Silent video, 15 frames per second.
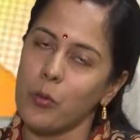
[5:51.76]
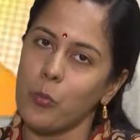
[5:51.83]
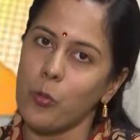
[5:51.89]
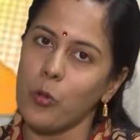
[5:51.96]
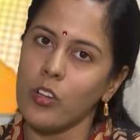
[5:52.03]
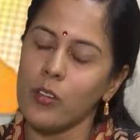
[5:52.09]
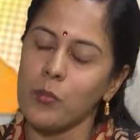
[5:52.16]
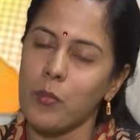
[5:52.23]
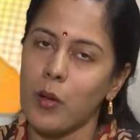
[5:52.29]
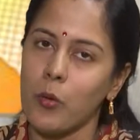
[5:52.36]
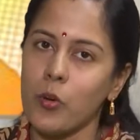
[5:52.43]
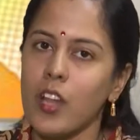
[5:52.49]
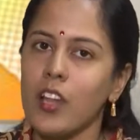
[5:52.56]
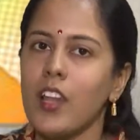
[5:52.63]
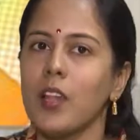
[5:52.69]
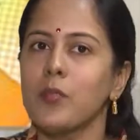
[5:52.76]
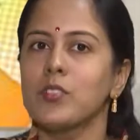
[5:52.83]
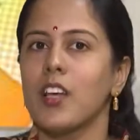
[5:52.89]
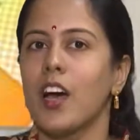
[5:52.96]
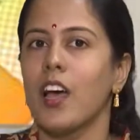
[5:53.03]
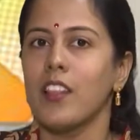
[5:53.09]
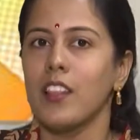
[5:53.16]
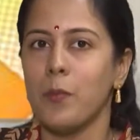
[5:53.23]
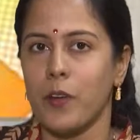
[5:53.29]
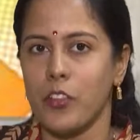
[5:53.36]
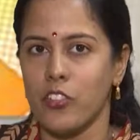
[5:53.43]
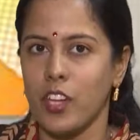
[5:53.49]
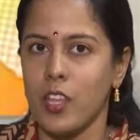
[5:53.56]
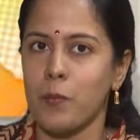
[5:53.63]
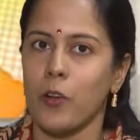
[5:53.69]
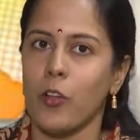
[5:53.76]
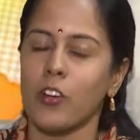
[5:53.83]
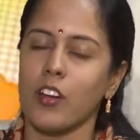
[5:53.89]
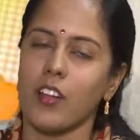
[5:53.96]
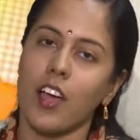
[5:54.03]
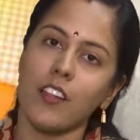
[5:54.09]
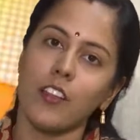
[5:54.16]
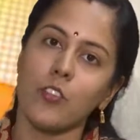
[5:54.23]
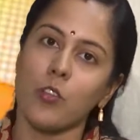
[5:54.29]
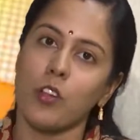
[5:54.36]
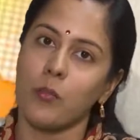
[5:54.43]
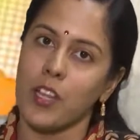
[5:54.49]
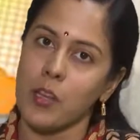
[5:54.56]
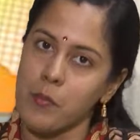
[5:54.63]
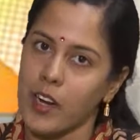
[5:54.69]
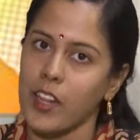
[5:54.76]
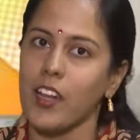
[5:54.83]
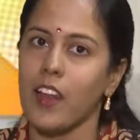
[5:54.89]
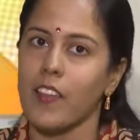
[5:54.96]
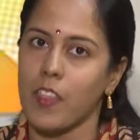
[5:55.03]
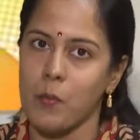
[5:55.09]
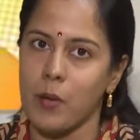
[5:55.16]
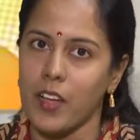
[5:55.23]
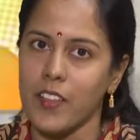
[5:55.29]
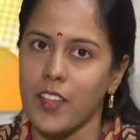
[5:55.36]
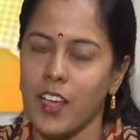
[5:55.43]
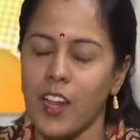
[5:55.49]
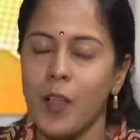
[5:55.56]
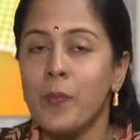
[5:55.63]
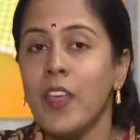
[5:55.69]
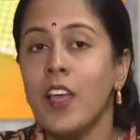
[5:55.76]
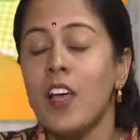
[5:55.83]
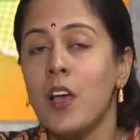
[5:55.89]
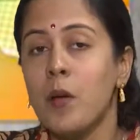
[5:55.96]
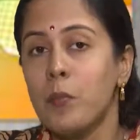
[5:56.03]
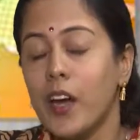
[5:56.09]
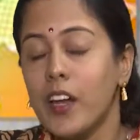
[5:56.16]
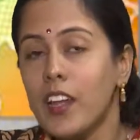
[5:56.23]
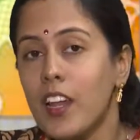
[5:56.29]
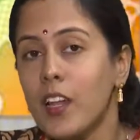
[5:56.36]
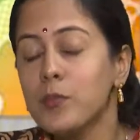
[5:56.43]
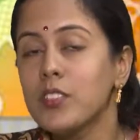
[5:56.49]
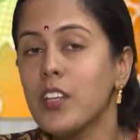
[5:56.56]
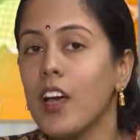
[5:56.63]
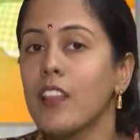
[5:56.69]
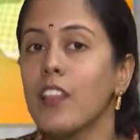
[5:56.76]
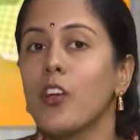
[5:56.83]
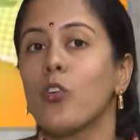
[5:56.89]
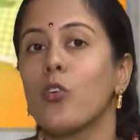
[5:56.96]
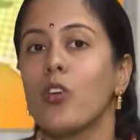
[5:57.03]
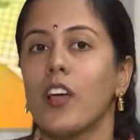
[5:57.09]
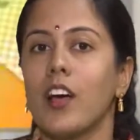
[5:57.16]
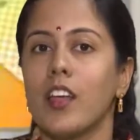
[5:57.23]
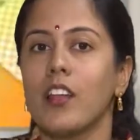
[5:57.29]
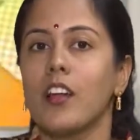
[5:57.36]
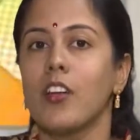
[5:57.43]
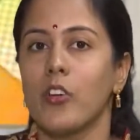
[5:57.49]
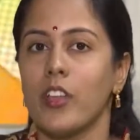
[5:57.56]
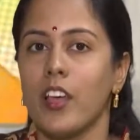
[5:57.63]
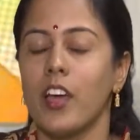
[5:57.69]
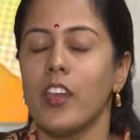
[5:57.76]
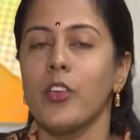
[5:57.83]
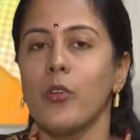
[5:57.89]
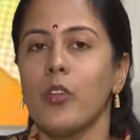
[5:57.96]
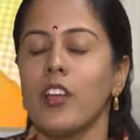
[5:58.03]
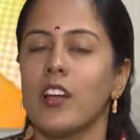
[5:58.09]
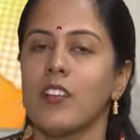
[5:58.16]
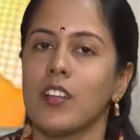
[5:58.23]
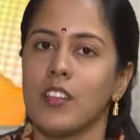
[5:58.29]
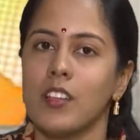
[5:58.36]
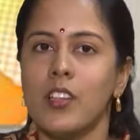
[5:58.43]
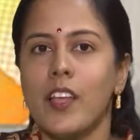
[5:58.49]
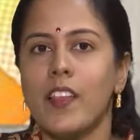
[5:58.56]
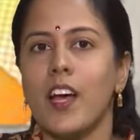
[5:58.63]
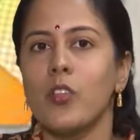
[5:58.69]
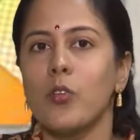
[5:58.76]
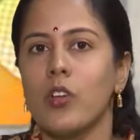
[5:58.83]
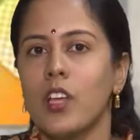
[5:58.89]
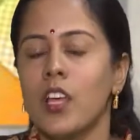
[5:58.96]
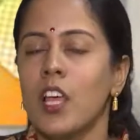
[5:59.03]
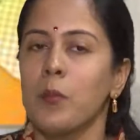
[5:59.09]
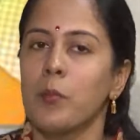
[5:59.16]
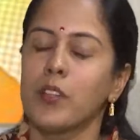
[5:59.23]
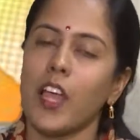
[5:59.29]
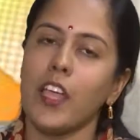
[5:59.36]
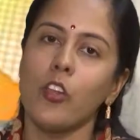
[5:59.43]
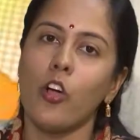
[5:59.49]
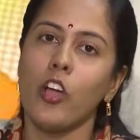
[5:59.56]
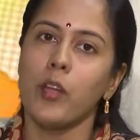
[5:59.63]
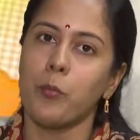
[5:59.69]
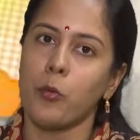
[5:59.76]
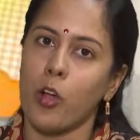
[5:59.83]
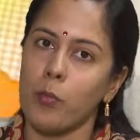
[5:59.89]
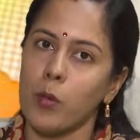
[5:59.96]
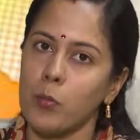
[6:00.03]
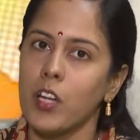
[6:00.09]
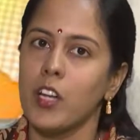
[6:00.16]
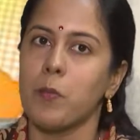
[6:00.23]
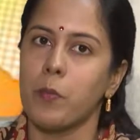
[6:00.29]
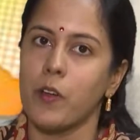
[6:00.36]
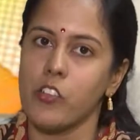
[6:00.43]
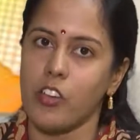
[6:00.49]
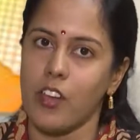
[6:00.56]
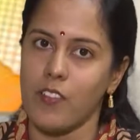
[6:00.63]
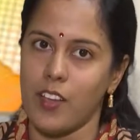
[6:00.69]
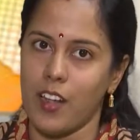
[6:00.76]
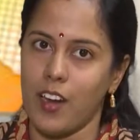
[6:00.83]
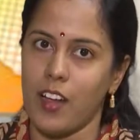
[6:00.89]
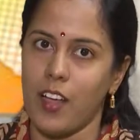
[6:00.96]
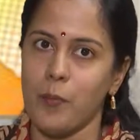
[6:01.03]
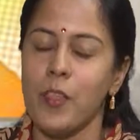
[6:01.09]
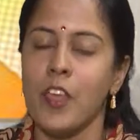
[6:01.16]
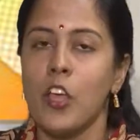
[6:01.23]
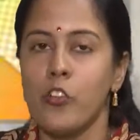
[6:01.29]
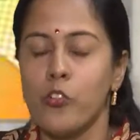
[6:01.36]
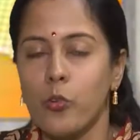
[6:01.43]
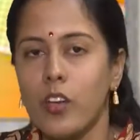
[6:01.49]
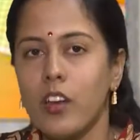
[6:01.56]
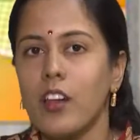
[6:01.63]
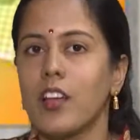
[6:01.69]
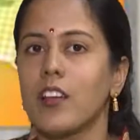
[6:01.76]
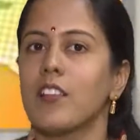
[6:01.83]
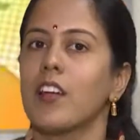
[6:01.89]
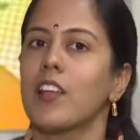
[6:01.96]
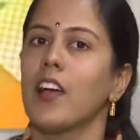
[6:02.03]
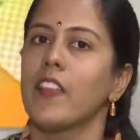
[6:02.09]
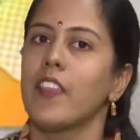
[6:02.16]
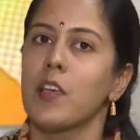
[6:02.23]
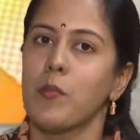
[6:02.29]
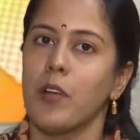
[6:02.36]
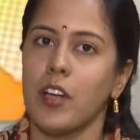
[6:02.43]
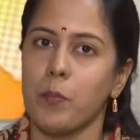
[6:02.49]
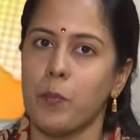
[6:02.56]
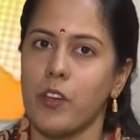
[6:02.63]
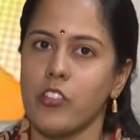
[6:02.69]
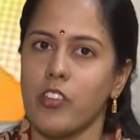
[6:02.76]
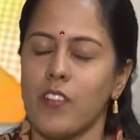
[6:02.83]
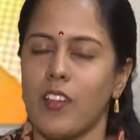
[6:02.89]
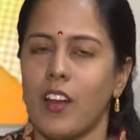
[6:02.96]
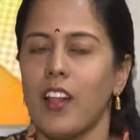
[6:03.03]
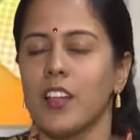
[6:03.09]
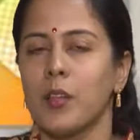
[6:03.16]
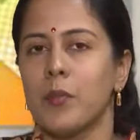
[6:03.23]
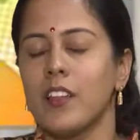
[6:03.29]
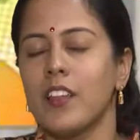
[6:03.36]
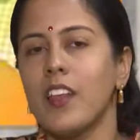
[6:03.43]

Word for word: ஒரு உடல்நலம் சார்ந்த பிரச்சனை இப்போ டாக்டர் கார்த்திக் சொன்ன மாதிரி மனநலத்தை பாதிக்கலாம் மனநலம் சார்ந்த கோளாறுகளுடைய அறிகுறிகள் வந்து ஏதாவது ஒரு இப்போ தைராய்டு ப்ராப்ளமில் டிப்ரெஷன் வரலாம் சுகர் இருக்கவங்களுக்கு அதிகமாக டிப்ரெஷன் வரலாம் அந்த மாதிரி